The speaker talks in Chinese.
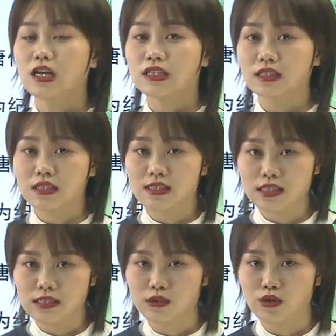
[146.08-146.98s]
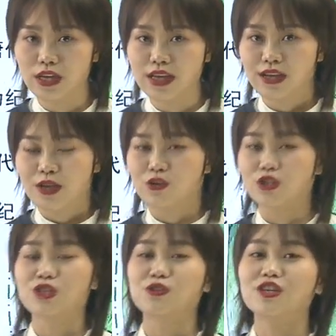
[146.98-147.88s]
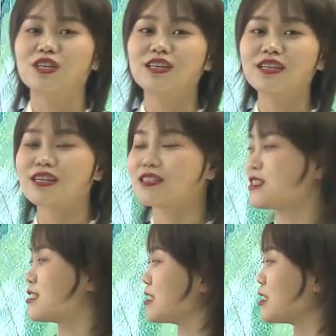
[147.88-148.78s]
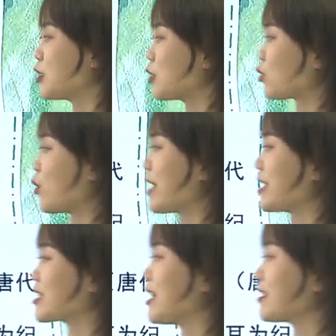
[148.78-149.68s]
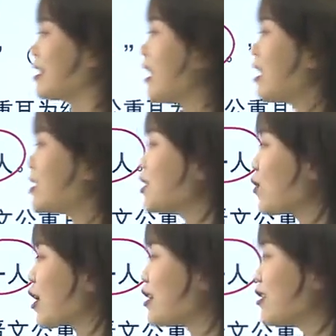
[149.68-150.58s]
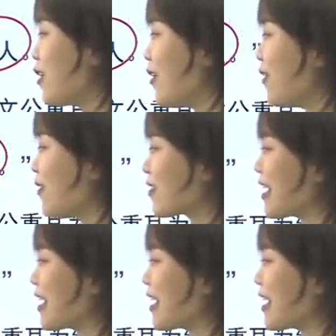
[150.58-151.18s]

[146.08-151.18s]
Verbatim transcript: 这个介子推于是就割了自己腿上的一块肉，